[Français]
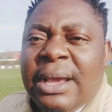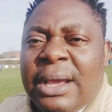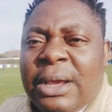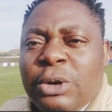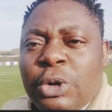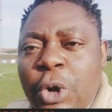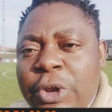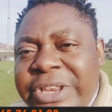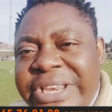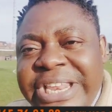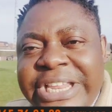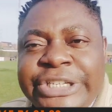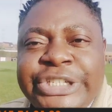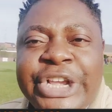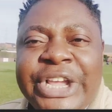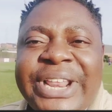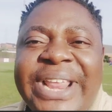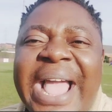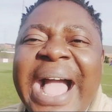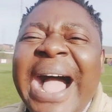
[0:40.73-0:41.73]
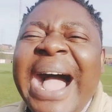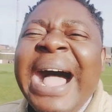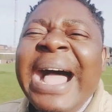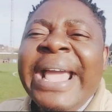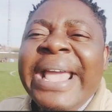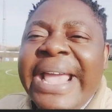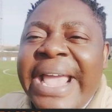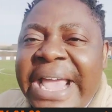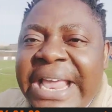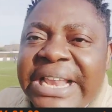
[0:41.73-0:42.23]
le Nigeria
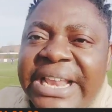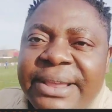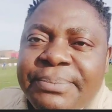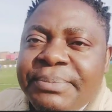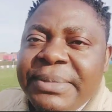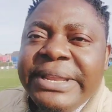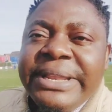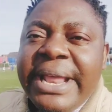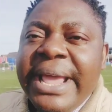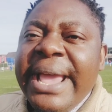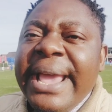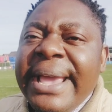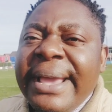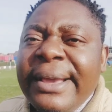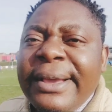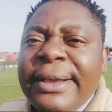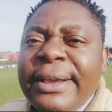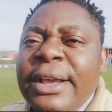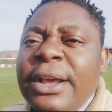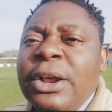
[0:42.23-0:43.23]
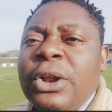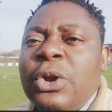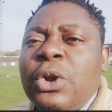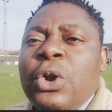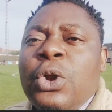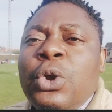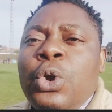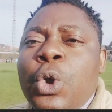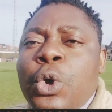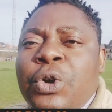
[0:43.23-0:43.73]
a éliminé
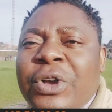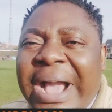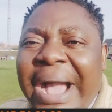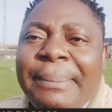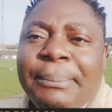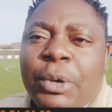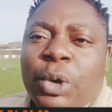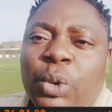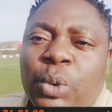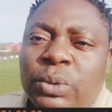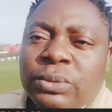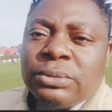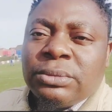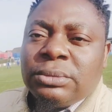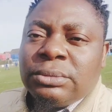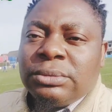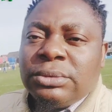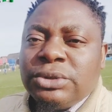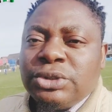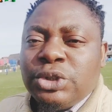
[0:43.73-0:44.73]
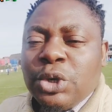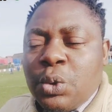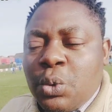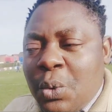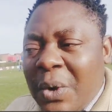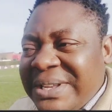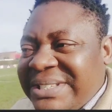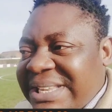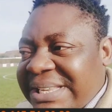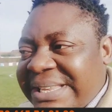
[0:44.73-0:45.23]
le Cameroun. Je
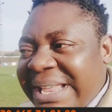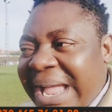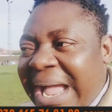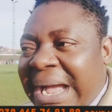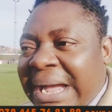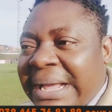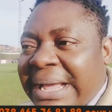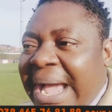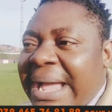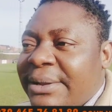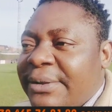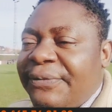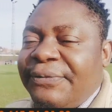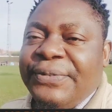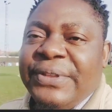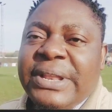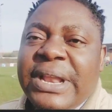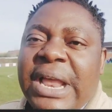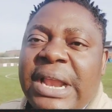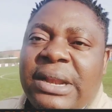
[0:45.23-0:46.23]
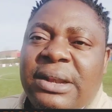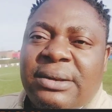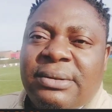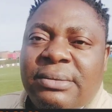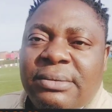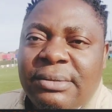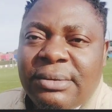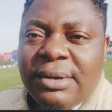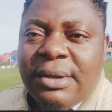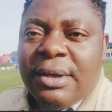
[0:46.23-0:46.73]
crois que c'était en cas de finale.
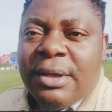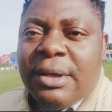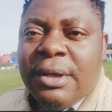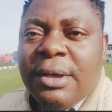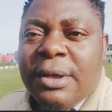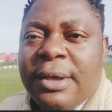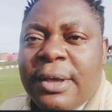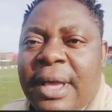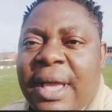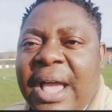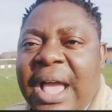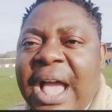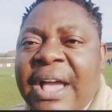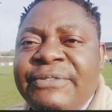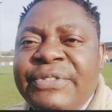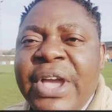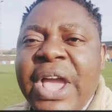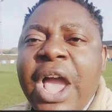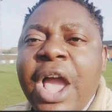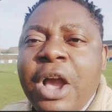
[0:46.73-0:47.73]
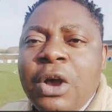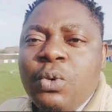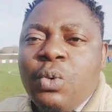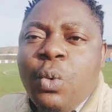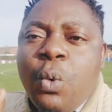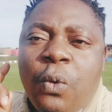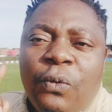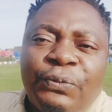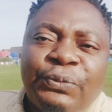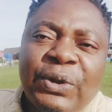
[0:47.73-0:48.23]
Avec un
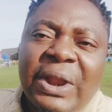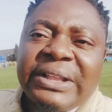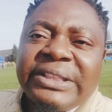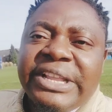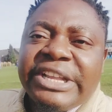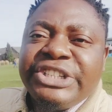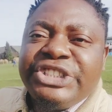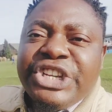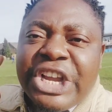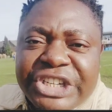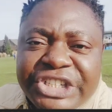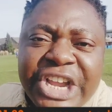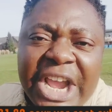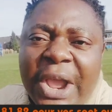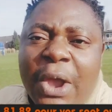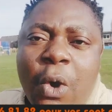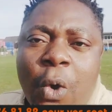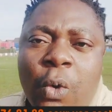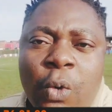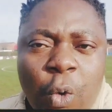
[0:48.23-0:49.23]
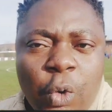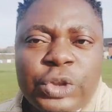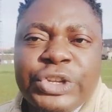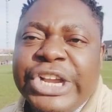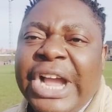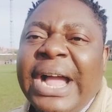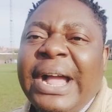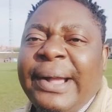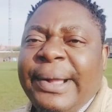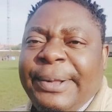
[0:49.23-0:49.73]
coup franc de DJ
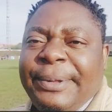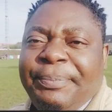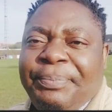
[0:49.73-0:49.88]
Okocha.